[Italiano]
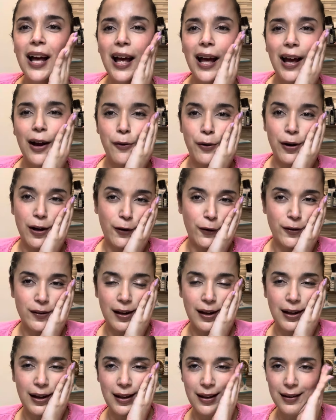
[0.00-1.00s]
è una cosa
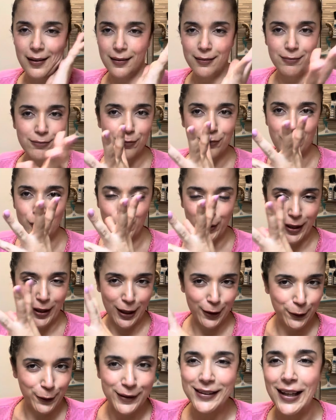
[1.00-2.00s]
che mm, non
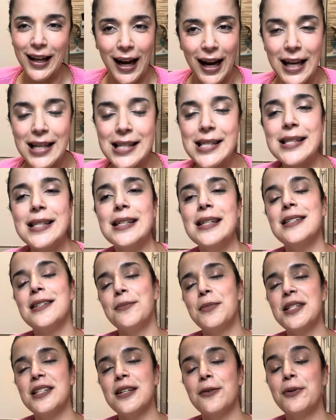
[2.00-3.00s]
credo interessi. Se
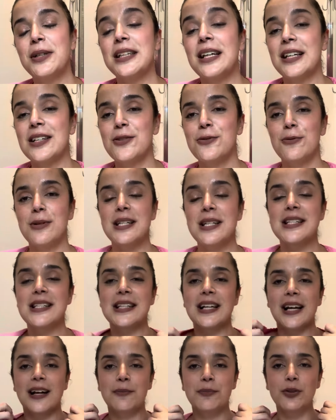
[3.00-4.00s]
mi seguite anche su
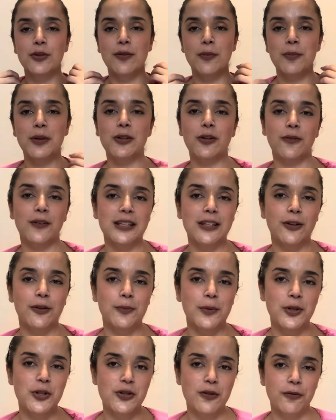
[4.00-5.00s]
Instagram, dove mi trovate
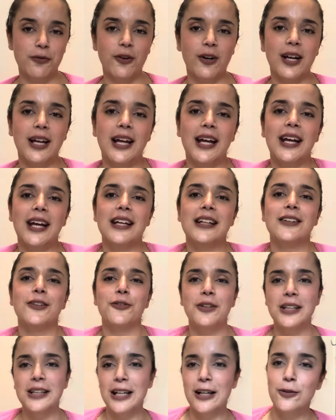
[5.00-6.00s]
come C4Kate,
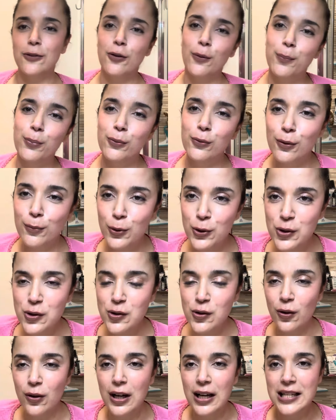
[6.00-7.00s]
ogni tanto appunto
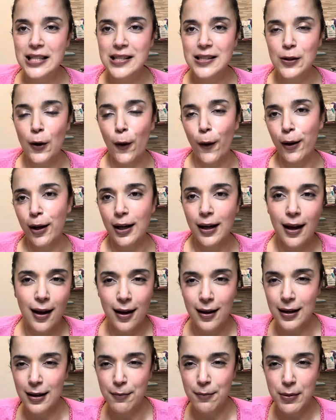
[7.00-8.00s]
mostro nelle storie
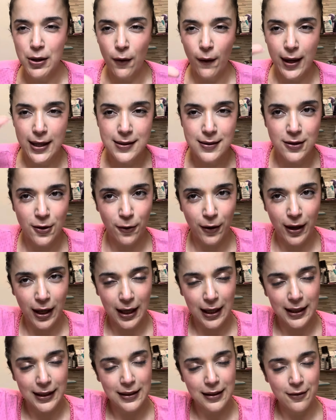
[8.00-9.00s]
il mio estro
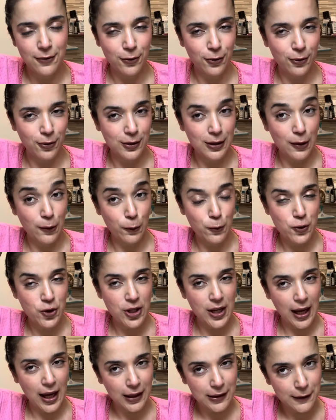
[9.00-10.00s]
creativo
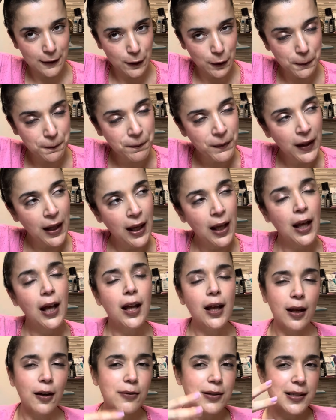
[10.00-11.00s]
dell'uncinetto.
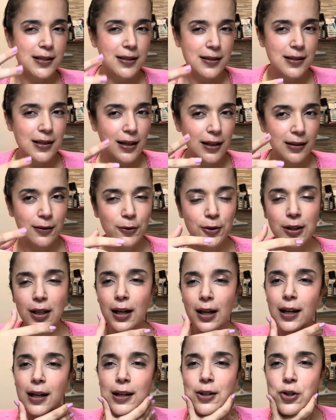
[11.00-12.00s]
In queste serie devo
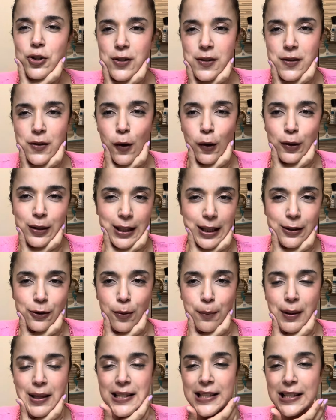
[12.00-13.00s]
dire che ci sto dando
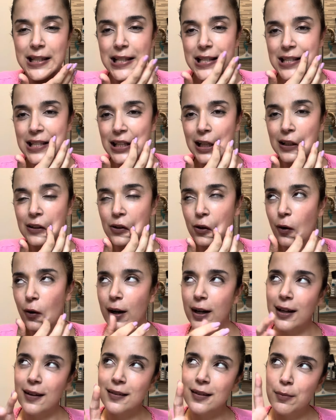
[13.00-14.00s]
abbastanza dentro,
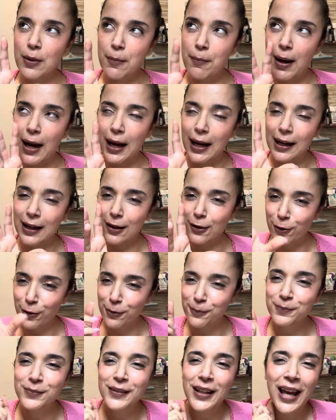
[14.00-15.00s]
anche se mi
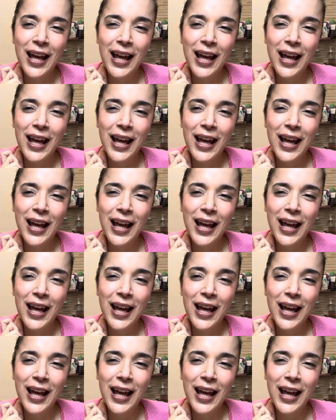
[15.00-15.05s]
mancano